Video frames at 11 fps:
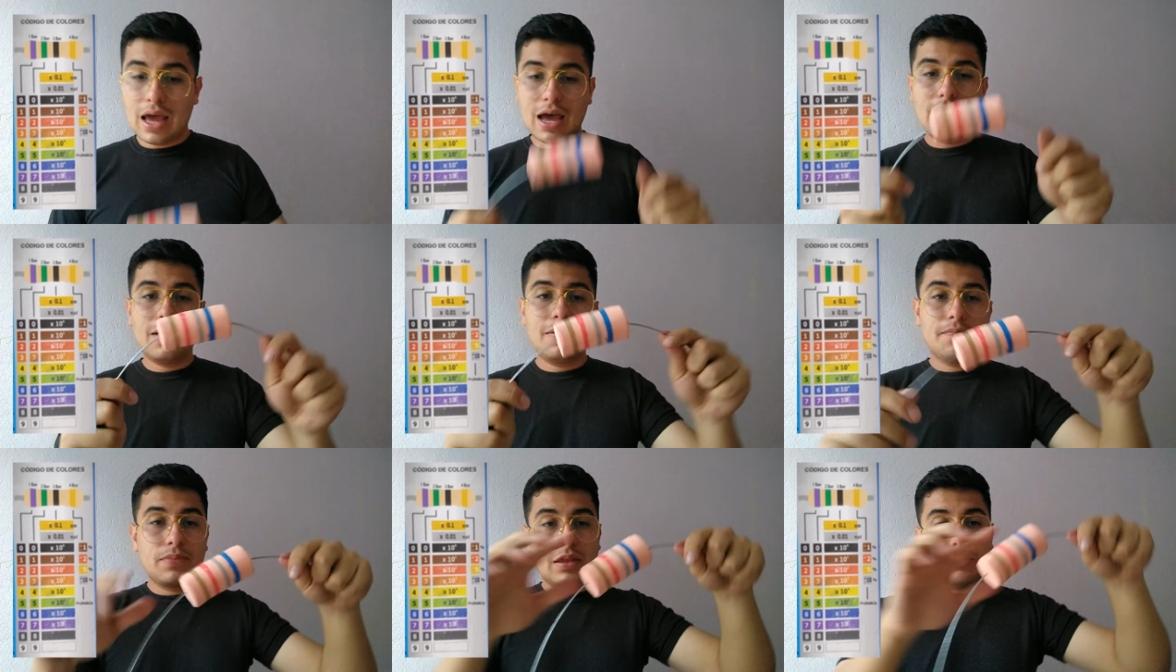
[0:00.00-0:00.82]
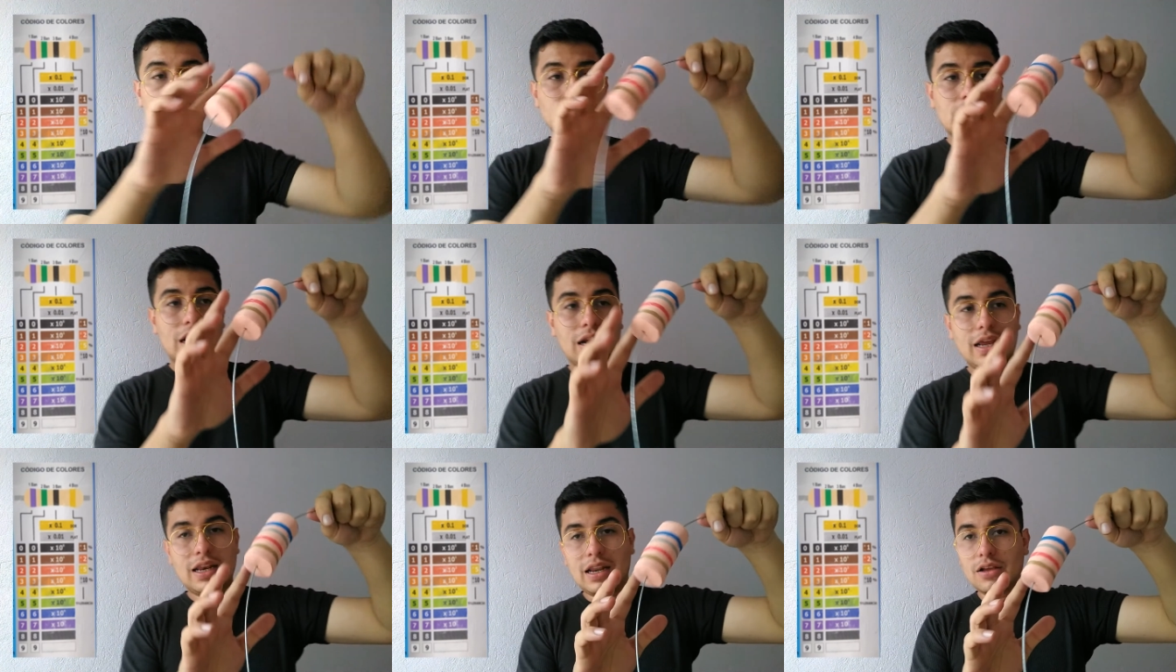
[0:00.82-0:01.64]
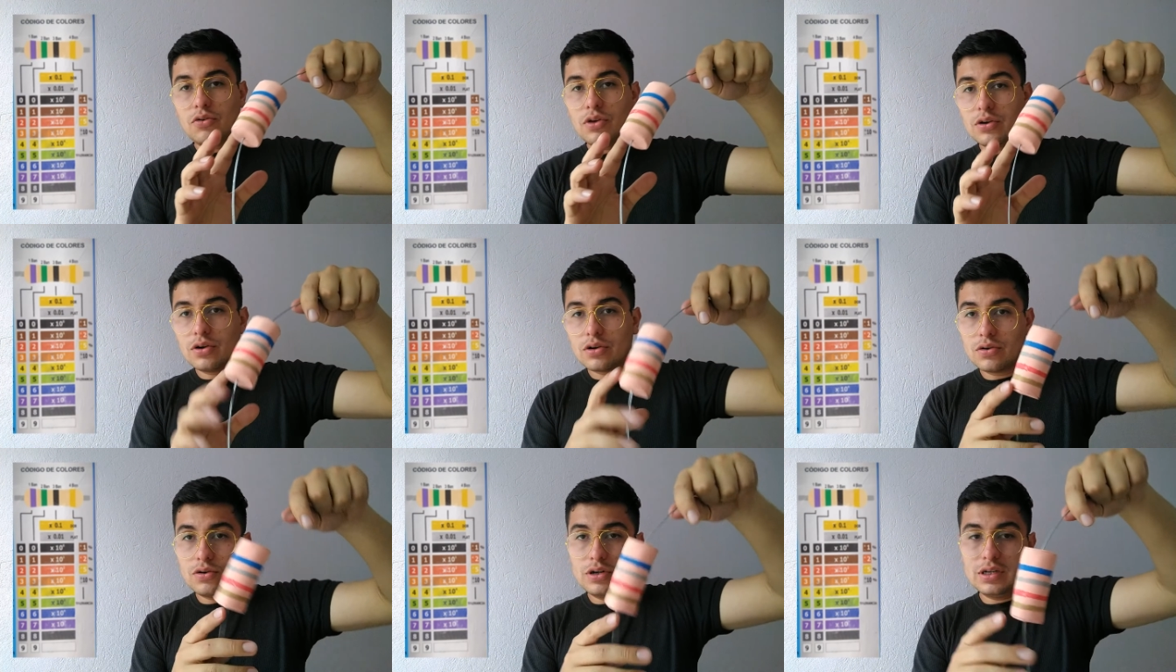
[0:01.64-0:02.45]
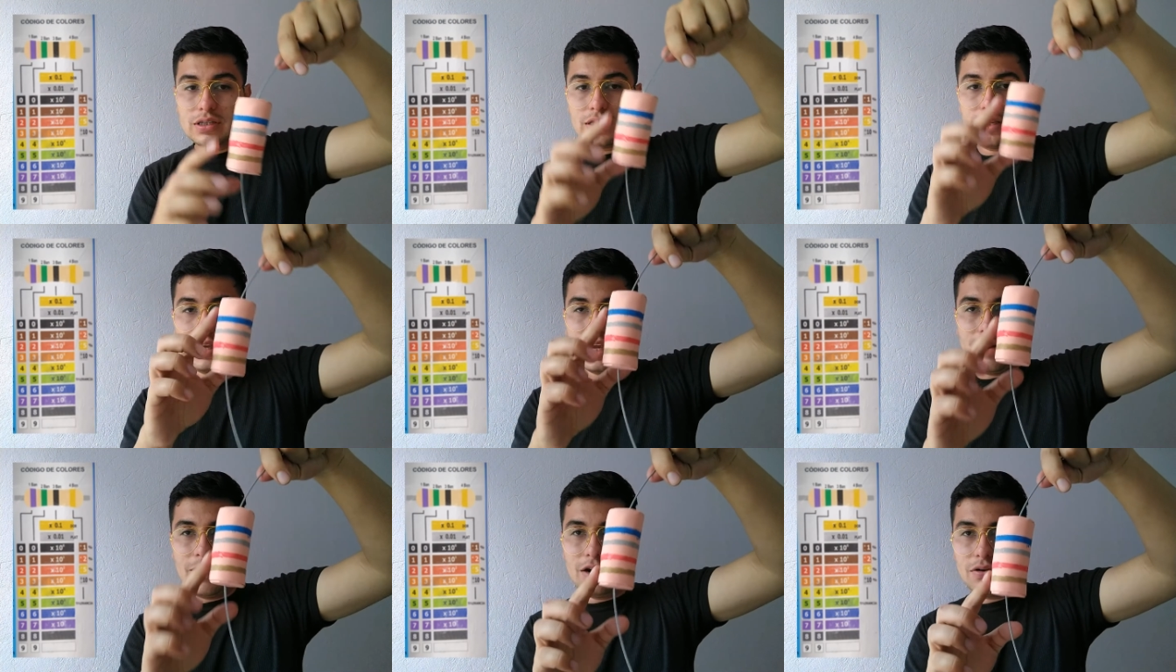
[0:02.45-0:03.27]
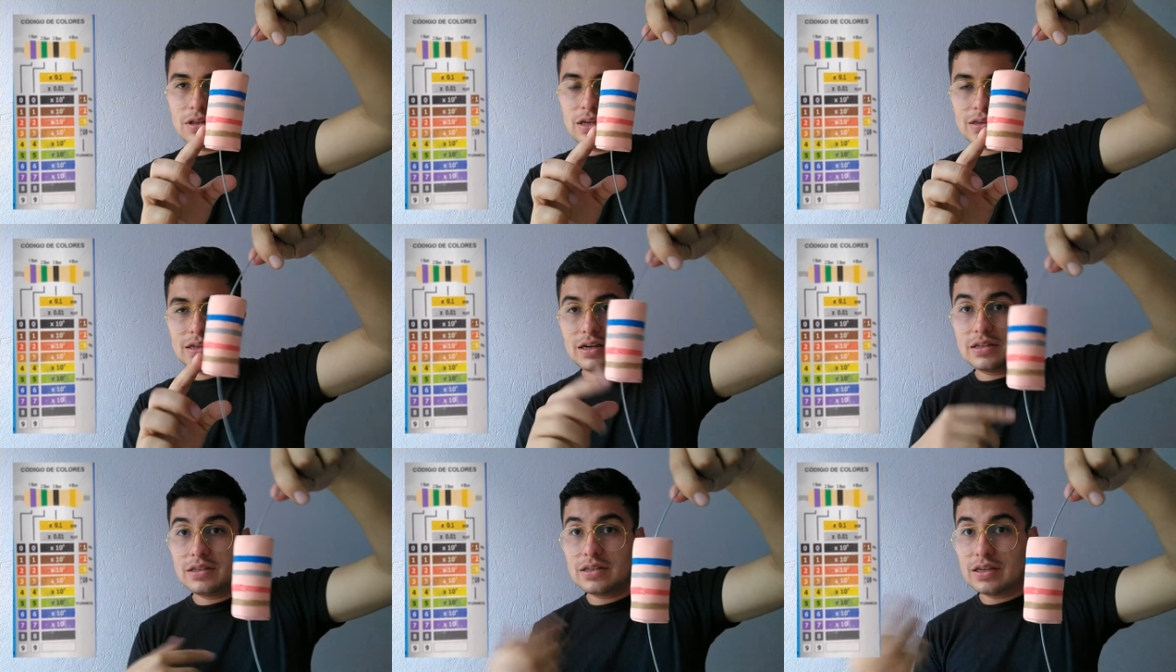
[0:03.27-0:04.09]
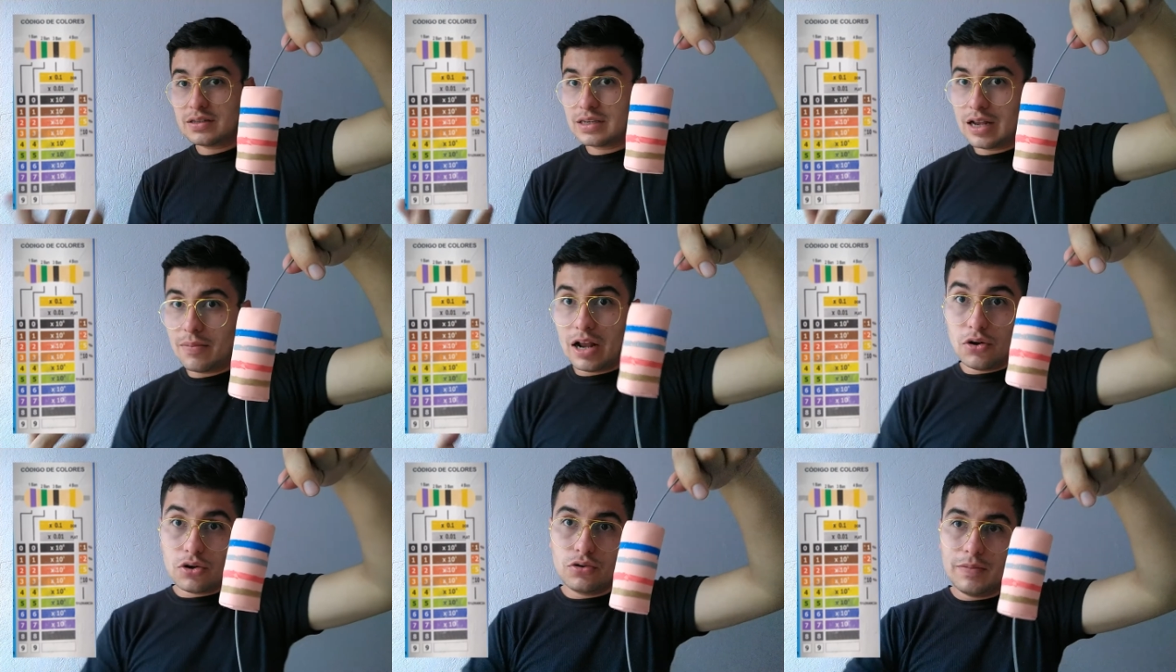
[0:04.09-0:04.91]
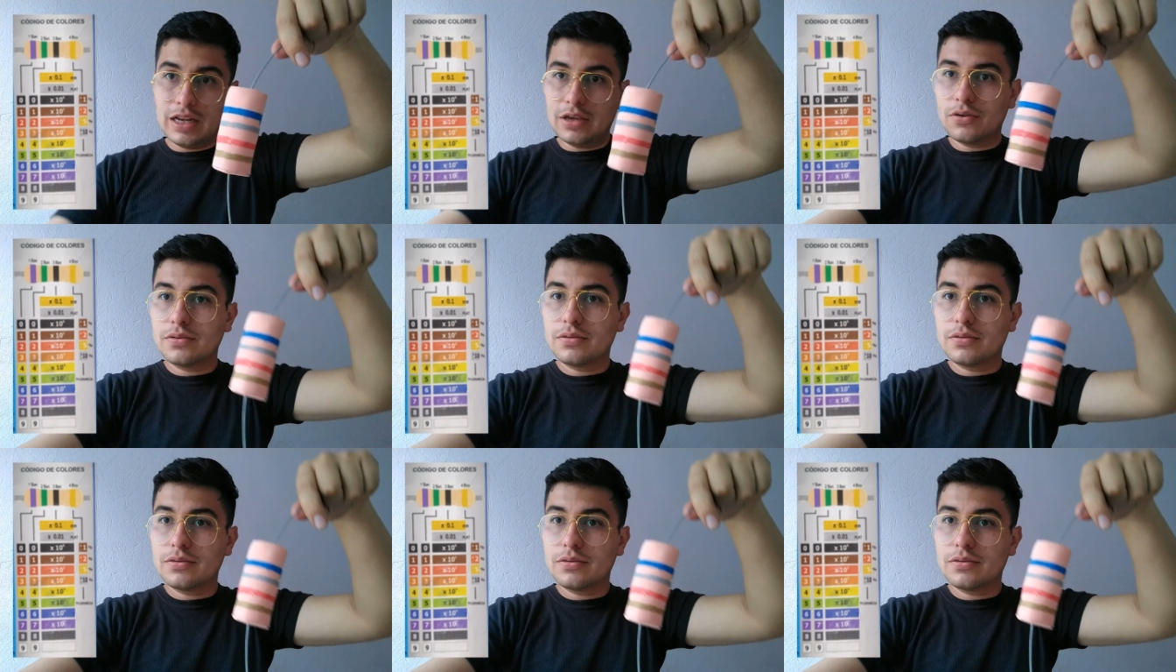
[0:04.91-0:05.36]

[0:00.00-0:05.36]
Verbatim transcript: a buscar en el código de colores el valor de esta resistencia, el valor numérico.